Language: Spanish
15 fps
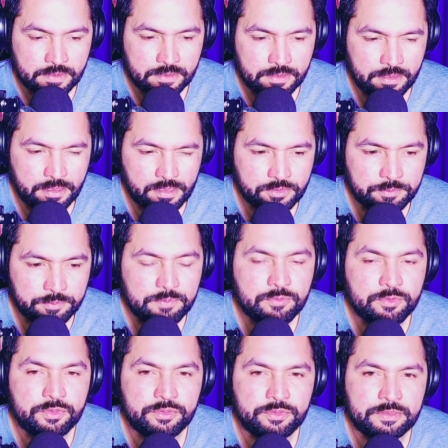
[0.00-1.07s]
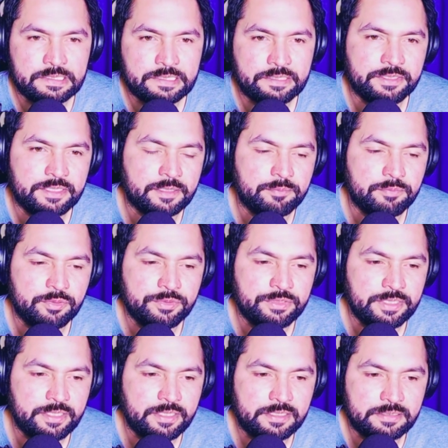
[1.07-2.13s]
eso mismo creo que
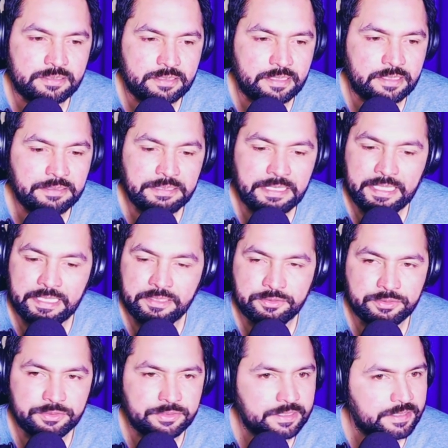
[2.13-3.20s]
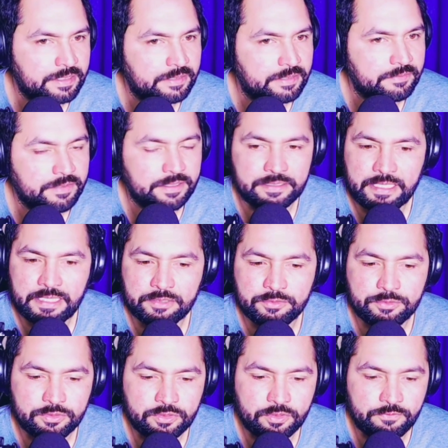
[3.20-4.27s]
responde a, algo que debe,
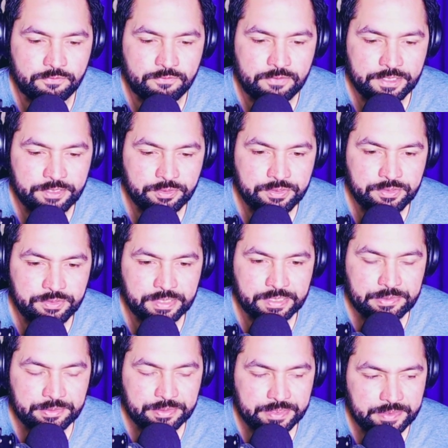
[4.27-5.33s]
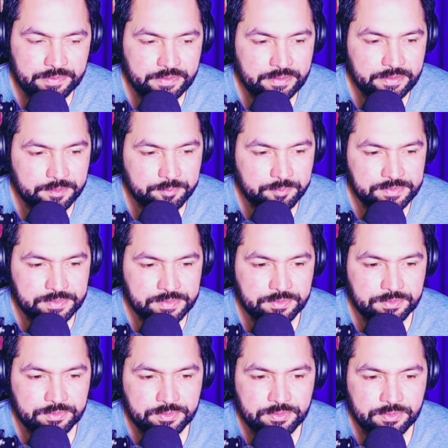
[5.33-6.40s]
algún conflicto interno que debe estar
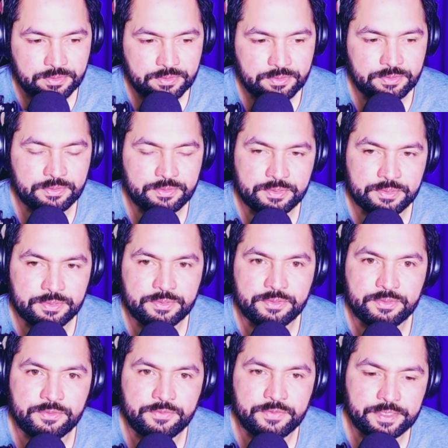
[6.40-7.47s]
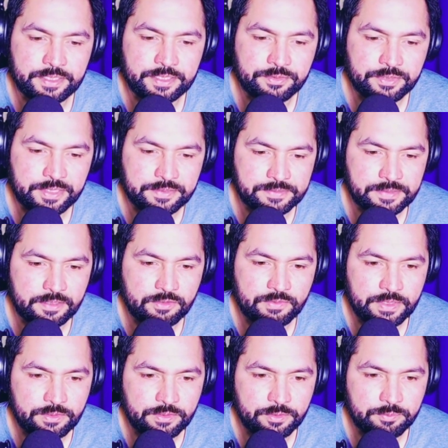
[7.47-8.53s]
pasando Fernando
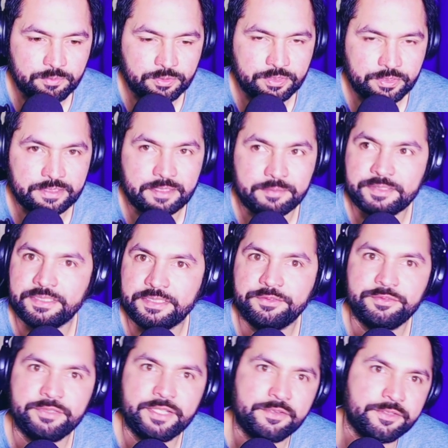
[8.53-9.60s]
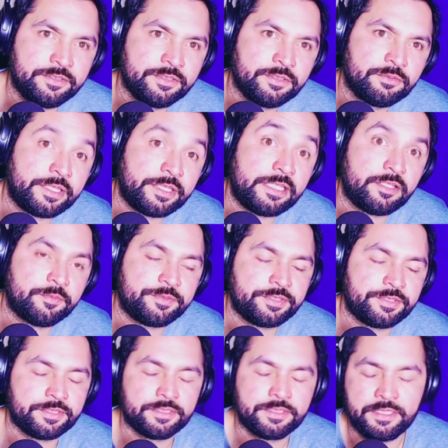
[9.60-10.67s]
Casanova hoy por hoy. Está pasando un avión, un
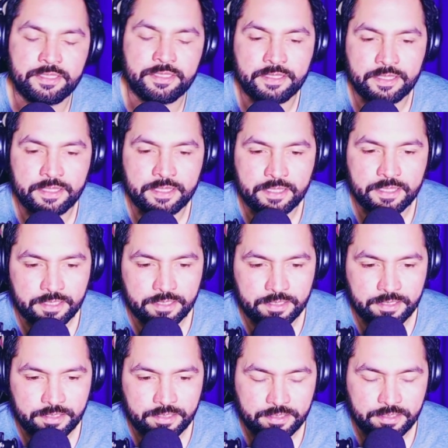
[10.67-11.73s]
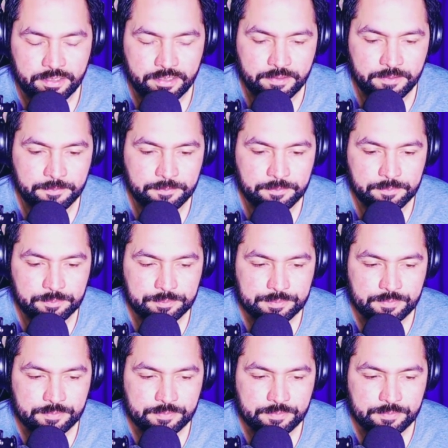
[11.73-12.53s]
helicóptero. Em,